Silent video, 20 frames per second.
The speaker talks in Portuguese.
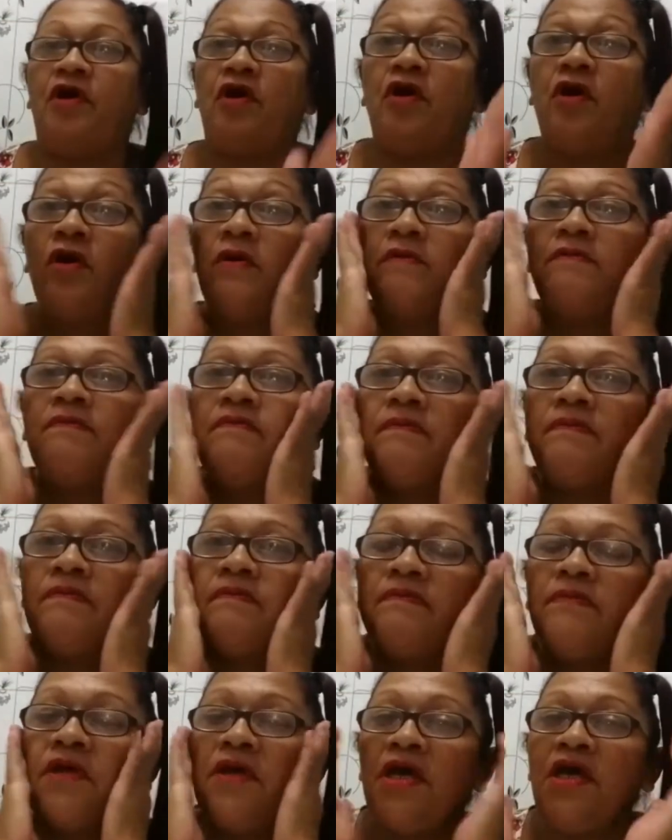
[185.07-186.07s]
Ó,
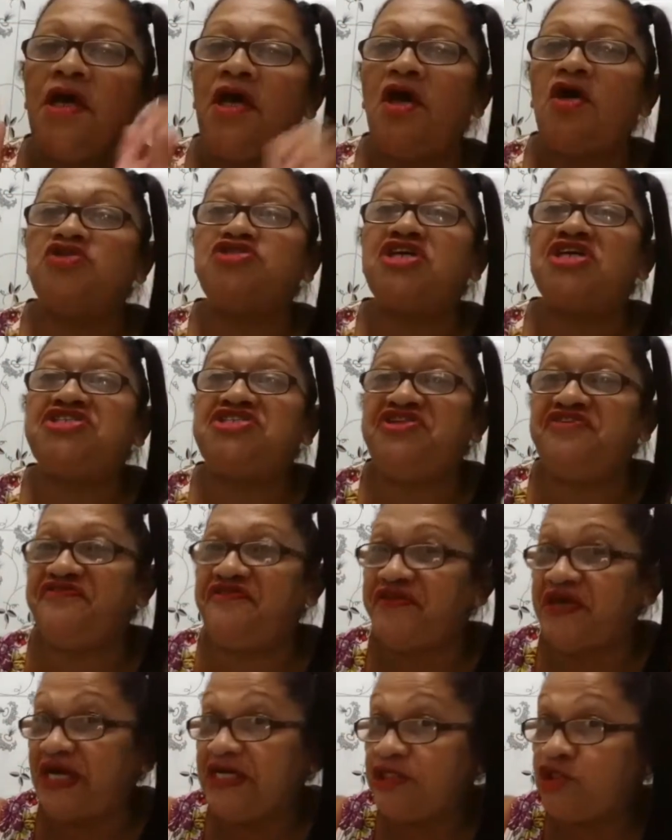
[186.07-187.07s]
eu já
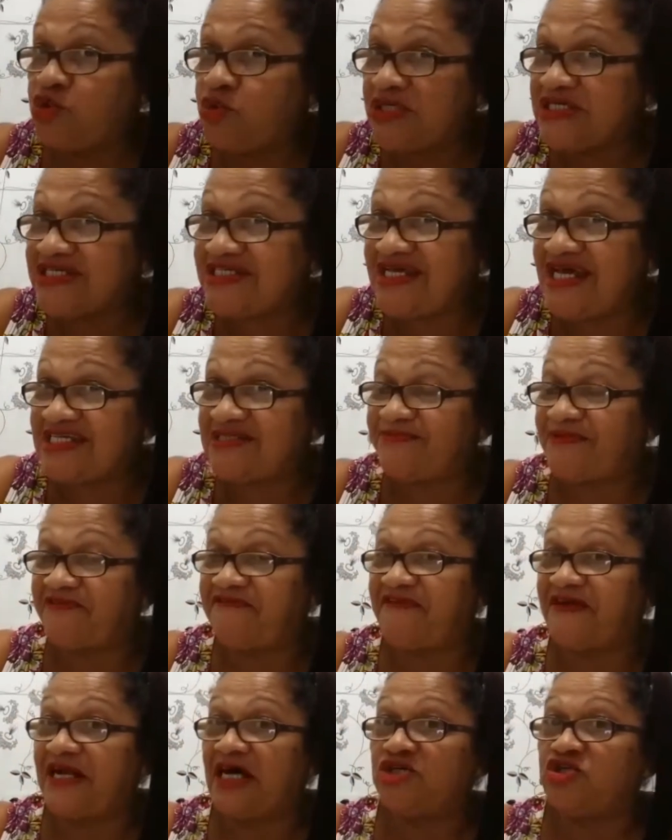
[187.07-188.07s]
tive aí duas vezes para
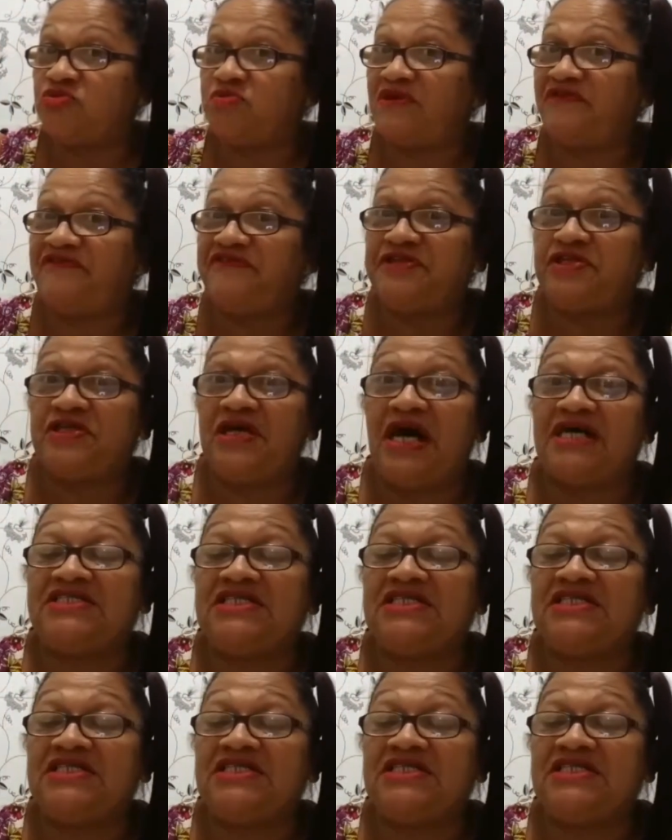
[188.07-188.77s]
falar sobre a,